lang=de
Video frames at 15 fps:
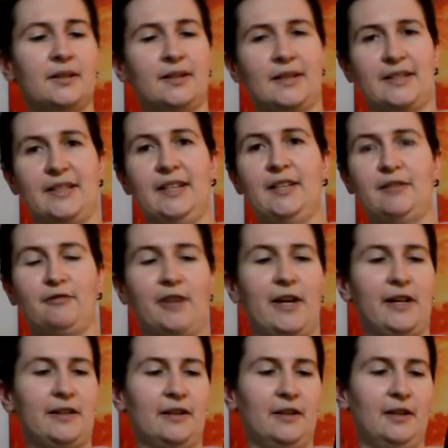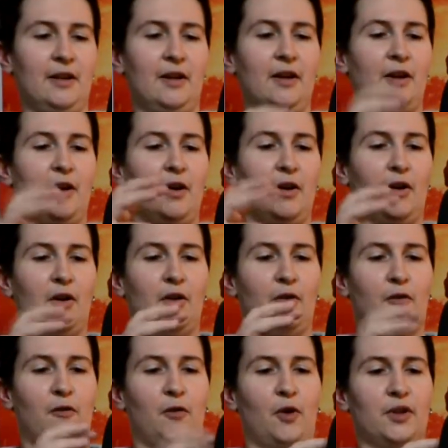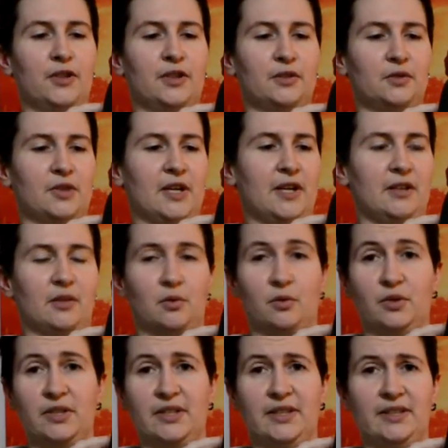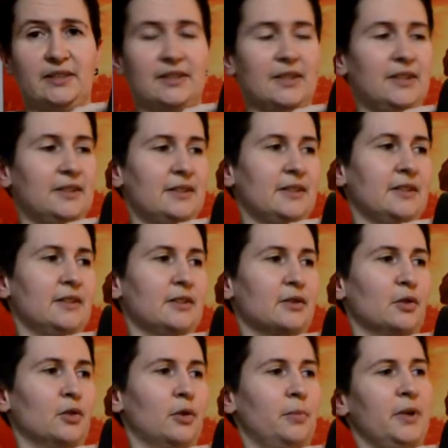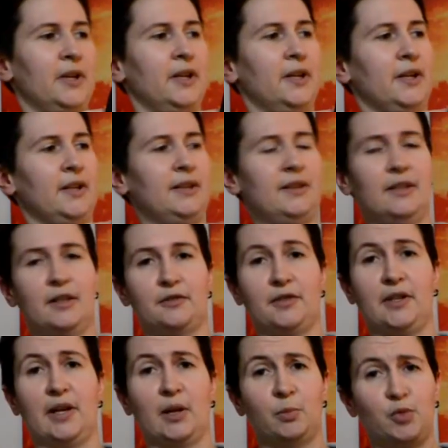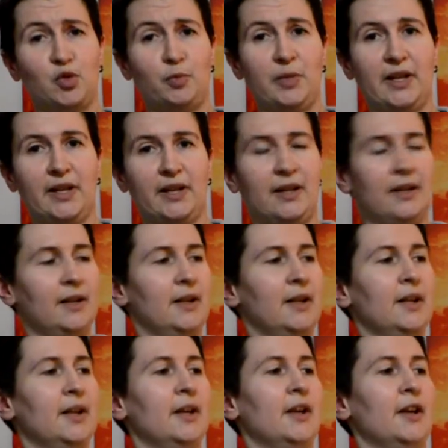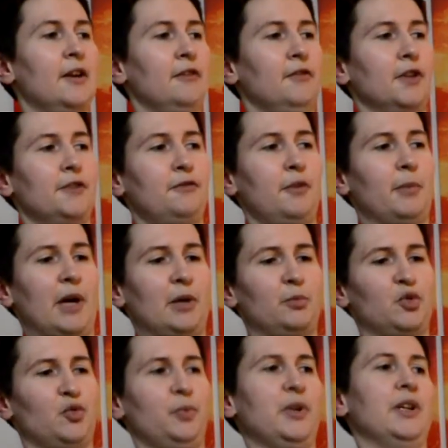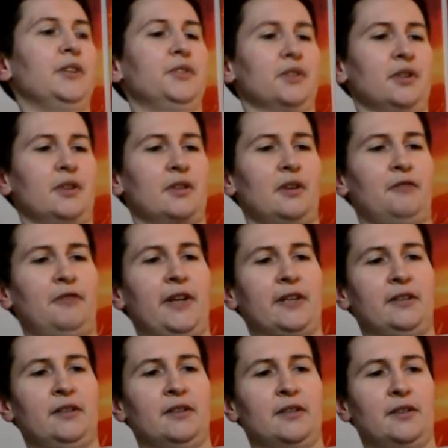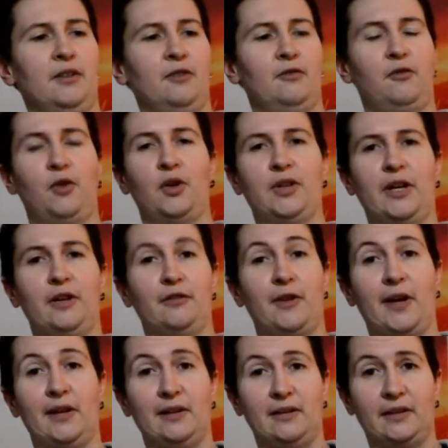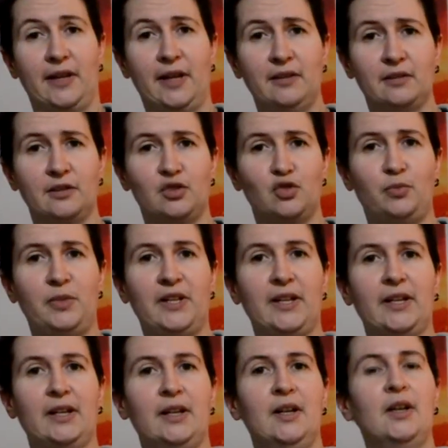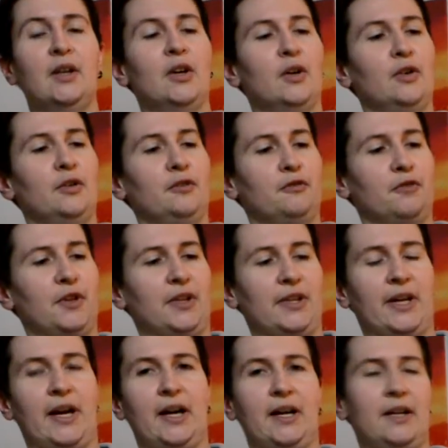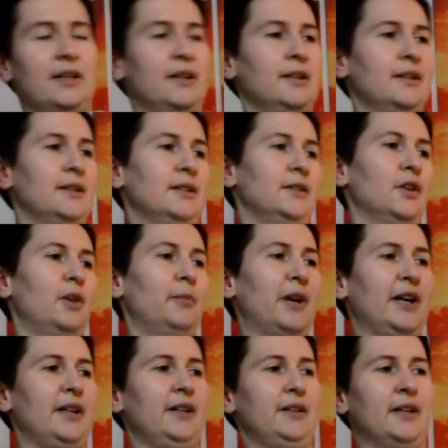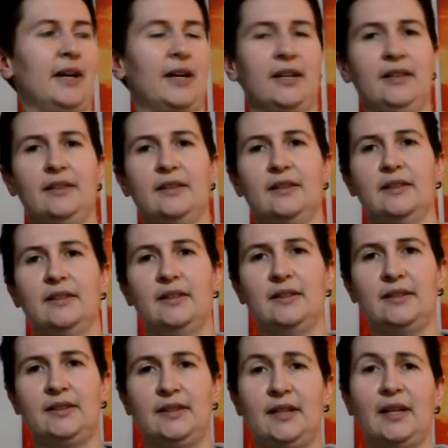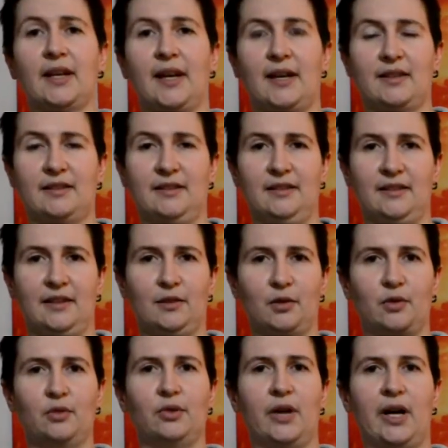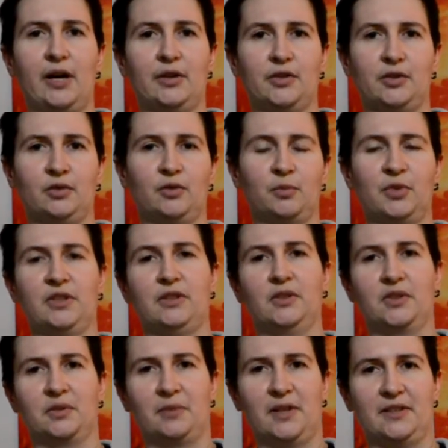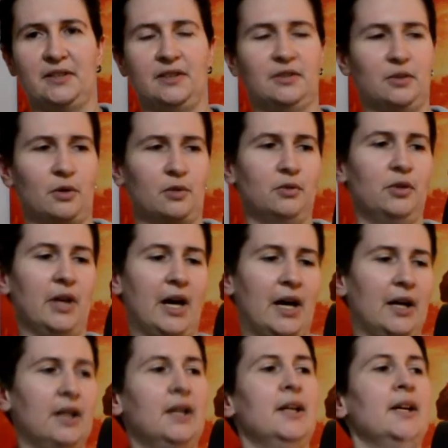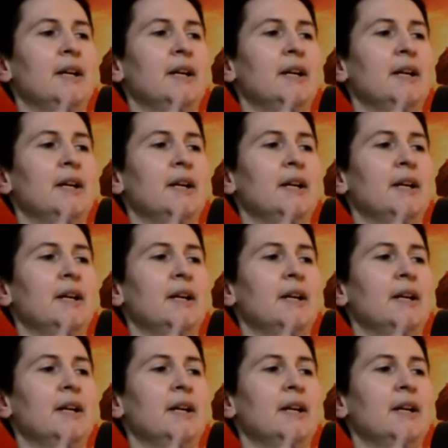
Das Licht fällt vorne durch eine große Linse ins Teleskop, hinten auf den Hauptspiegel, wird vom Hauptspiegel zurückreflektiert, vorne auf einen kleineren Spiegel und von da nochmal nach hinten direkt in den Okularauszug bzw. ins Okular.